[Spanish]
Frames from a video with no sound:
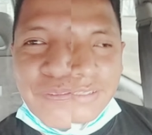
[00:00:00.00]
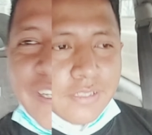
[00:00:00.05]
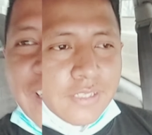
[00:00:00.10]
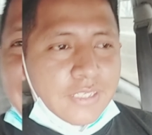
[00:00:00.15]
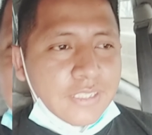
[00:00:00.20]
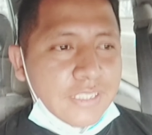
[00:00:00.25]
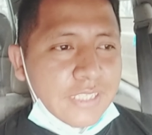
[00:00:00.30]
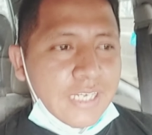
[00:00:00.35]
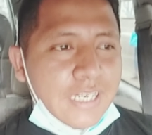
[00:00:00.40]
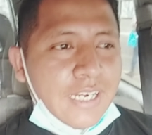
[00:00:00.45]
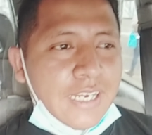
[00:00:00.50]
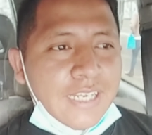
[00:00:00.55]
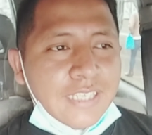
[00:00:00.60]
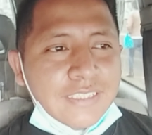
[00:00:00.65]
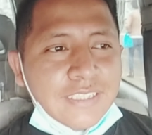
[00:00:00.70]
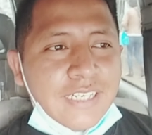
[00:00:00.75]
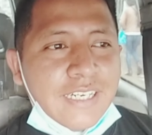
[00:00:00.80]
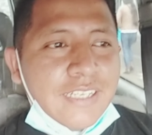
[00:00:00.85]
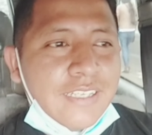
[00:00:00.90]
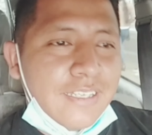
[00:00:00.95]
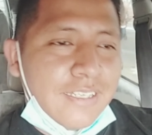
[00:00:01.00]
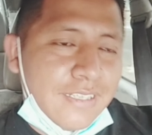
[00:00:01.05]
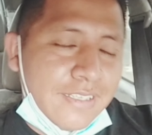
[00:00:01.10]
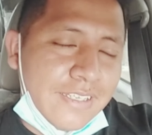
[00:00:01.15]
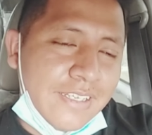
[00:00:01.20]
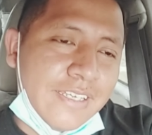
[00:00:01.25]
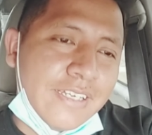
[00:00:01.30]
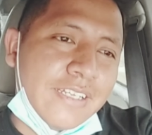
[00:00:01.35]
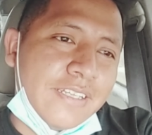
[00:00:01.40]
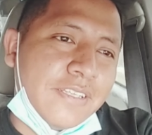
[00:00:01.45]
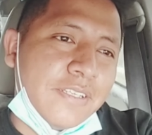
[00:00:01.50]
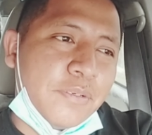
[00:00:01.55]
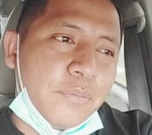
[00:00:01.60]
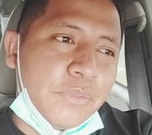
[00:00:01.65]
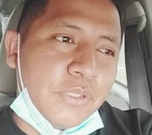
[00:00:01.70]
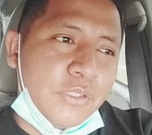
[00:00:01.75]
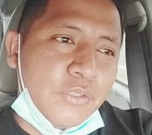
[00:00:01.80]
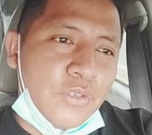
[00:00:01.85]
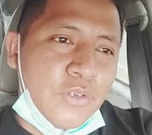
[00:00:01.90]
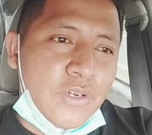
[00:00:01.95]
vamos por la tercera carrera del día,
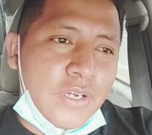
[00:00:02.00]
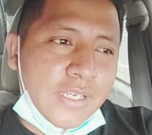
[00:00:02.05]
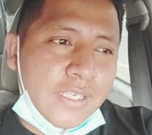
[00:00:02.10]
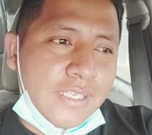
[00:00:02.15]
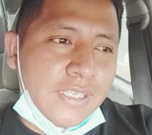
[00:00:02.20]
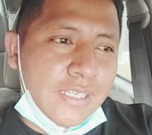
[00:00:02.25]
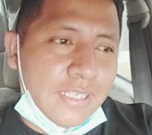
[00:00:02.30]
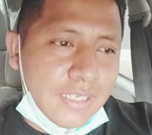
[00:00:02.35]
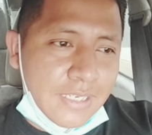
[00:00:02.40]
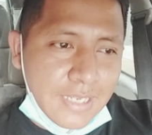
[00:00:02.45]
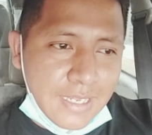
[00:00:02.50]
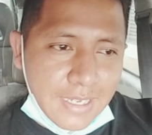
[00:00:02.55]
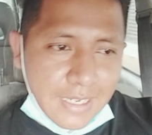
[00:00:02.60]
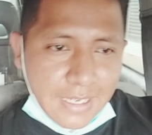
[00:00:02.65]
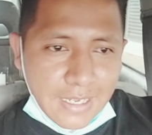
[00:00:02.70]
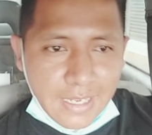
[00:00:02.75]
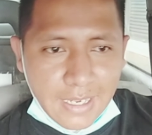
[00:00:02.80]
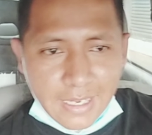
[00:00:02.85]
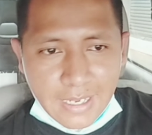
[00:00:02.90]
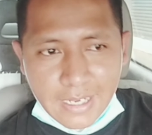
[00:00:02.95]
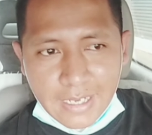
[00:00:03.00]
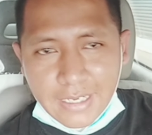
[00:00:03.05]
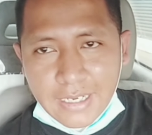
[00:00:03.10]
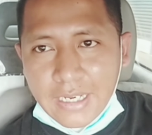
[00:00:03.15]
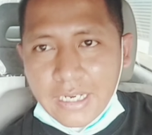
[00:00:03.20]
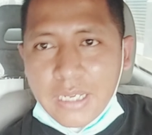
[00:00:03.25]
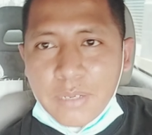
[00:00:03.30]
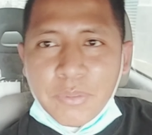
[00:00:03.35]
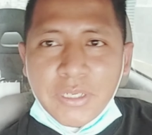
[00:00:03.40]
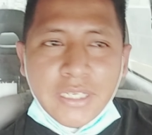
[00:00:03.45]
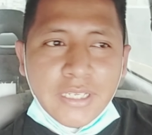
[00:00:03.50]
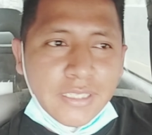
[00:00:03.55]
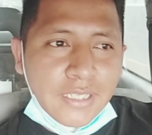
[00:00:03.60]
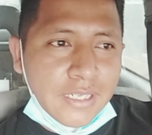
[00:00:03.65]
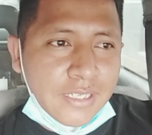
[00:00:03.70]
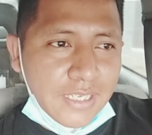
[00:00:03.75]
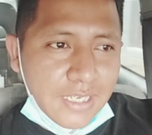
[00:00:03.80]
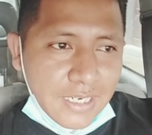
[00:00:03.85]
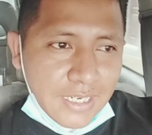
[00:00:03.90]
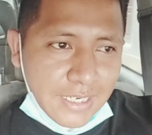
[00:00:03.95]
terminó aquí en la Calama
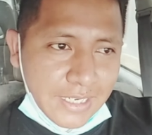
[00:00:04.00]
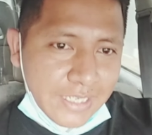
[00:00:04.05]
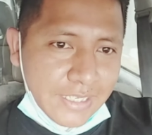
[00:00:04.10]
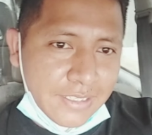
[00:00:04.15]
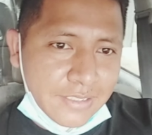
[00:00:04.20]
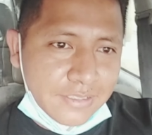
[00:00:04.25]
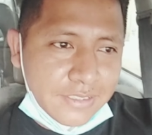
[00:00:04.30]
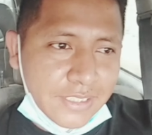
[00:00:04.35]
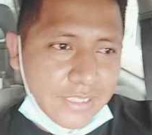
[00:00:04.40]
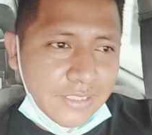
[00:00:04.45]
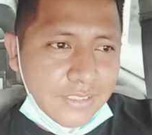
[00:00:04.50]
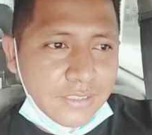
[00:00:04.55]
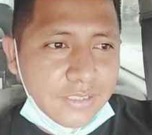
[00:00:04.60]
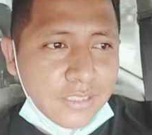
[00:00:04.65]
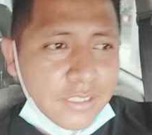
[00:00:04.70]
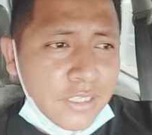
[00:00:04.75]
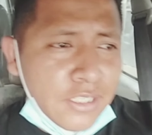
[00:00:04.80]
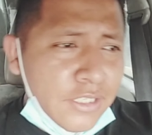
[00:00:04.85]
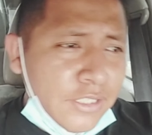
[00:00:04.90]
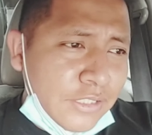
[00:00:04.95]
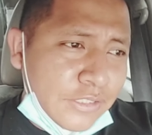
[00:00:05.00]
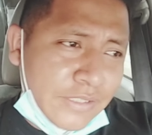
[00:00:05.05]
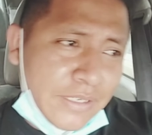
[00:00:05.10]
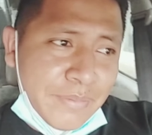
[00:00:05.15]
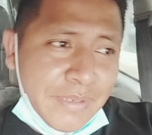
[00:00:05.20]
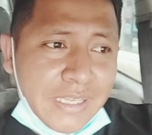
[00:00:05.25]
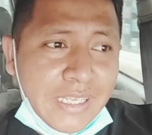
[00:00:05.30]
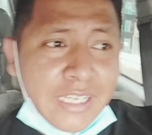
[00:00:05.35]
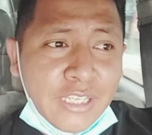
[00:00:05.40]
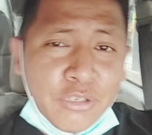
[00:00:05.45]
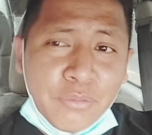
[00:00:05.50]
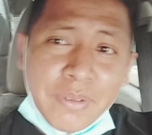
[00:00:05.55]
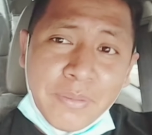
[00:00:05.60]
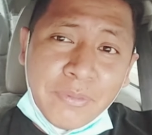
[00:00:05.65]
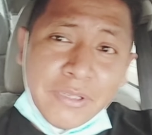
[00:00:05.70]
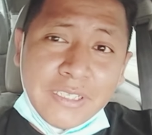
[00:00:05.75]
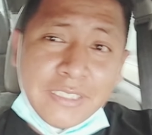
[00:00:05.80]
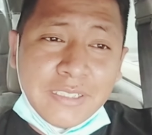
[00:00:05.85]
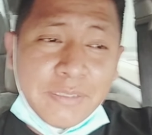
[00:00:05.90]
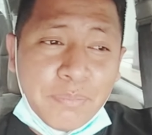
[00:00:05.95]
Nathaniel Aguirre. Solamente que no me
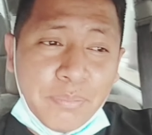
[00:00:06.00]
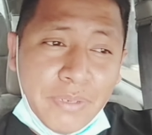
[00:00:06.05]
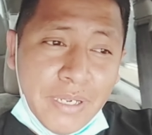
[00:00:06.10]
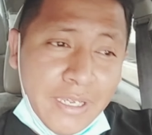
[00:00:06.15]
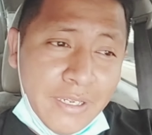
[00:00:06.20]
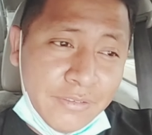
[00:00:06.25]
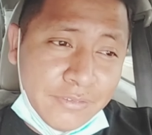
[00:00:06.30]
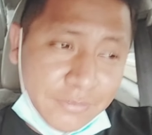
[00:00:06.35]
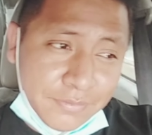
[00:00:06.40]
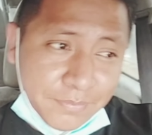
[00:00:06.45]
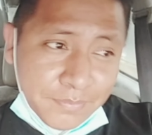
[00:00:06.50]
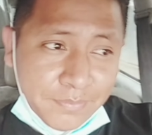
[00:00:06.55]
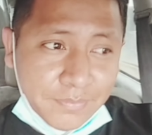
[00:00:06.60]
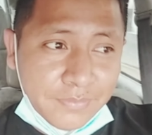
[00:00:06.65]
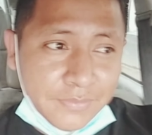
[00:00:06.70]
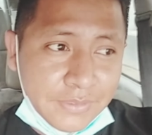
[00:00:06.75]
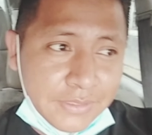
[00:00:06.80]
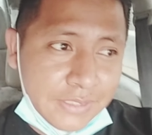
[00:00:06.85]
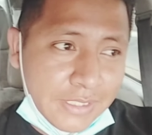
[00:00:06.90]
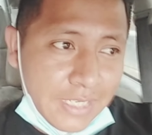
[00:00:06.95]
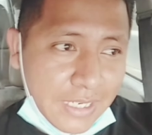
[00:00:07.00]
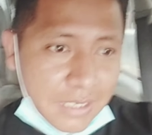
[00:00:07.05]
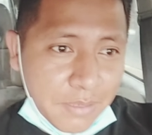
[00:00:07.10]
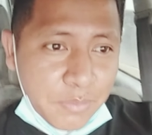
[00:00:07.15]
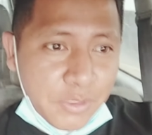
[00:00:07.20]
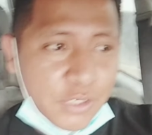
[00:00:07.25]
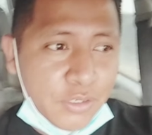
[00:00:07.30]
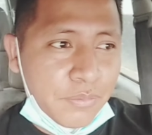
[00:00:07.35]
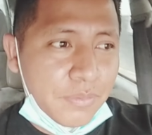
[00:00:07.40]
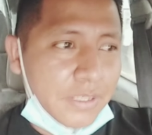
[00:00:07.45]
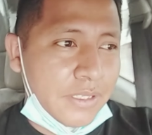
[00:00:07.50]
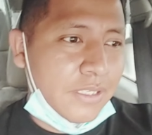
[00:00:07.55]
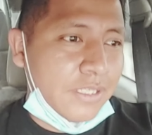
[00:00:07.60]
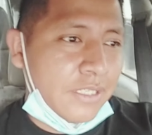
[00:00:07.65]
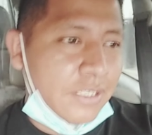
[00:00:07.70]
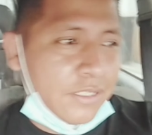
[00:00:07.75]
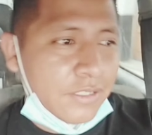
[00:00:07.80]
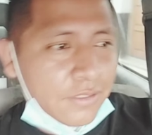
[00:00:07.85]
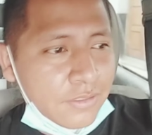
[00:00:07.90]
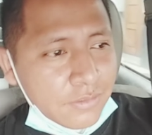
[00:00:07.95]
anticiparon, que el amigo me
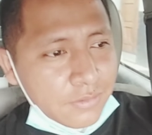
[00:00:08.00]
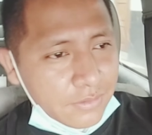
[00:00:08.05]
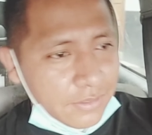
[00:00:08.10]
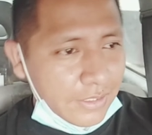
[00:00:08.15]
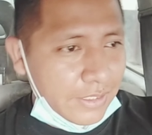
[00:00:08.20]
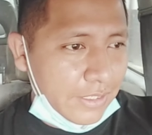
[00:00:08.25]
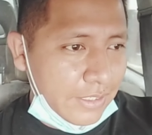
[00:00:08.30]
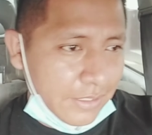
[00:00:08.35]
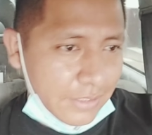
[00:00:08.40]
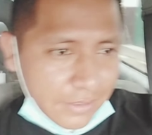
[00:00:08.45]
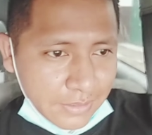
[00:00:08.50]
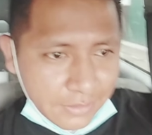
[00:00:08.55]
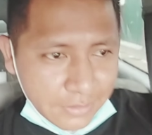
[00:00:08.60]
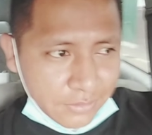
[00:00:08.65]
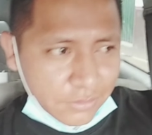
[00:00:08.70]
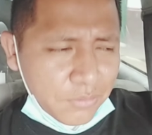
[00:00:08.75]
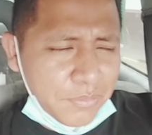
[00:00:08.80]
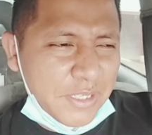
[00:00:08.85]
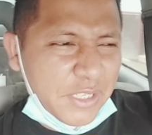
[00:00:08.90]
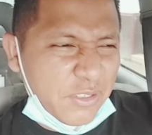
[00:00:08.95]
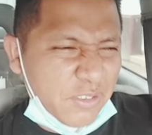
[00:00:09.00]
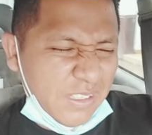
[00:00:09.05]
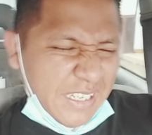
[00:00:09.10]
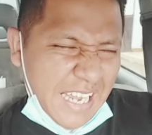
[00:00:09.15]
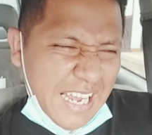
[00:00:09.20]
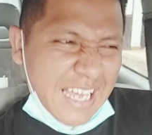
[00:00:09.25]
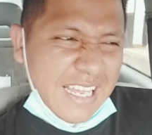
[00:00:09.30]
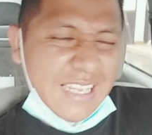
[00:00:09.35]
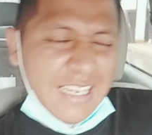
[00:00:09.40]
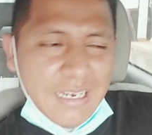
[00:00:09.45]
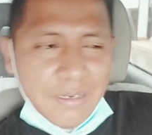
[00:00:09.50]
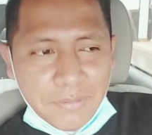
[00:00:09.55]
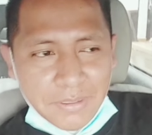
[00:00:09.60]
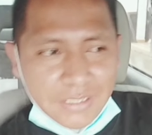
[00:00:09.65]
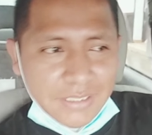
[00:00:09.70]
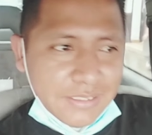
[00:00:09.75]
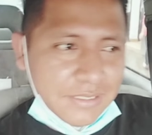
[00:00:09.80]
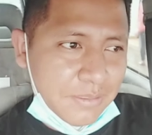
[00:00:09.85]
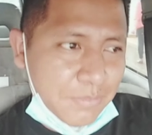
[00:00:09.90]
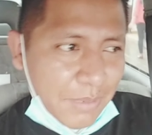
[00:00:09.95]
dijo. Eh, no me dijo nada,
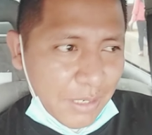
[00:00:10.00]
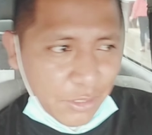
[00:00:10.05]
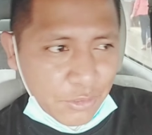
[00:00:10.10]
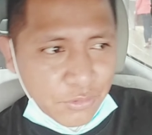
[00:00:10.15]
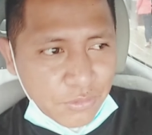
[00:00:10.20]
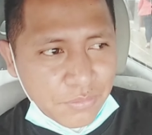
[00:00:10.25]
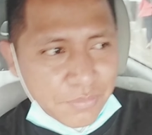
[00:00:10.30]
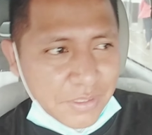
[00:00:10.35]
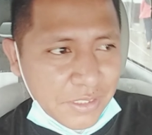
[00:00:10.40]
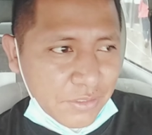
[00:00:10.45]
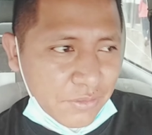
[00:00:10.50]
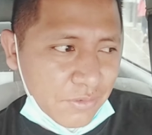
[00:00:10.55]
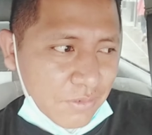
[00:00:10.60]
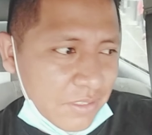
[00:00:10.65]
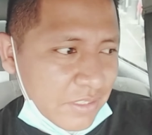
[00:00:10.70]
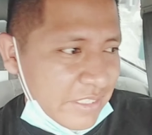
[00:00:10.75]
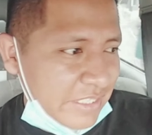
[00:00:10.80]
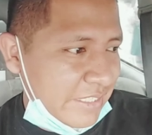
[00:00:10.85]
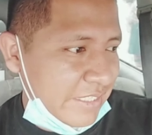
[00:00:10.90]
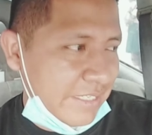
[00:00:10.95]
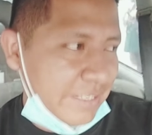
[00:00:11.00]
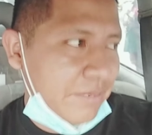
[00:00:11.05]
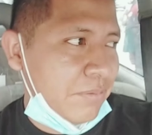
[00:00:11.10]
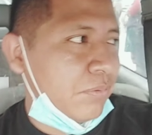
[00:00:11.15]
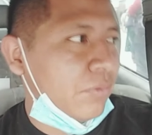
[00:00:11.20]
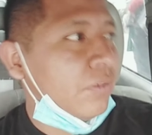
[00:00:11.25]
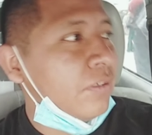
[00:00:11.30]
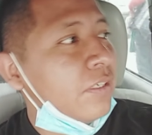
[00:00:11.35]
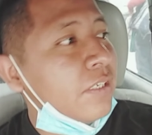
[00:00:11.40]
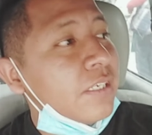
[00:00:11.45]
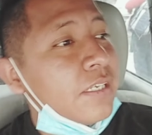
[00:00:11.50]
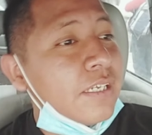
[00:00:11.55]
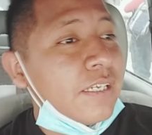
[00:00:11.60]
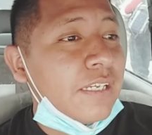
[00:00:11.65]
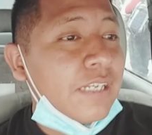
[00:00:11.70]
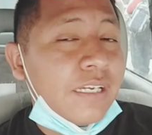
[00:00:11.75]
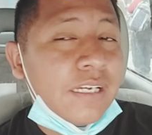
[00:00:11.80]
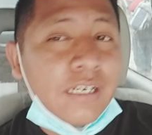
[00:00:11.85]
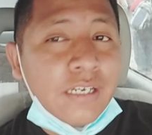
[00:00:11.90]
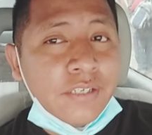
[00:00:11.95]
se bajó, me dijo, ¿cuánto te debo?
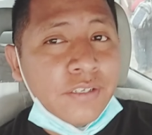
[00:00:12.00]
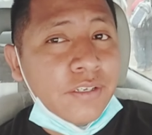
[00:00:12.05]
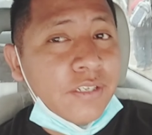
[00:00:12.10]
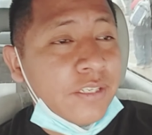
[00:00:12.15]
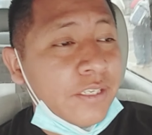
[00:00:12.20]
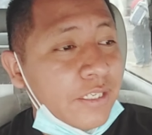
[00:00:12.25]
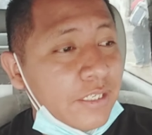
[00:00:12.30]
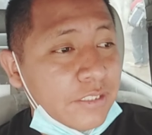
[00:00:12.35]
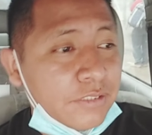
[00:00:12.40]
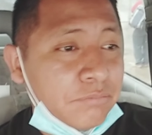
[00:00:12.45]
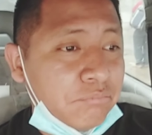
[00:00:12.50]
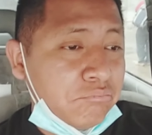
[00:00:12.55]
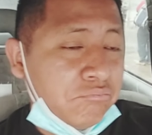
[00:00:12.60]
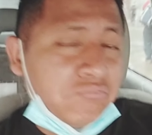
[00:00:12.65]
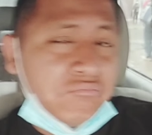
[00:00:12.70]
Yo le dije,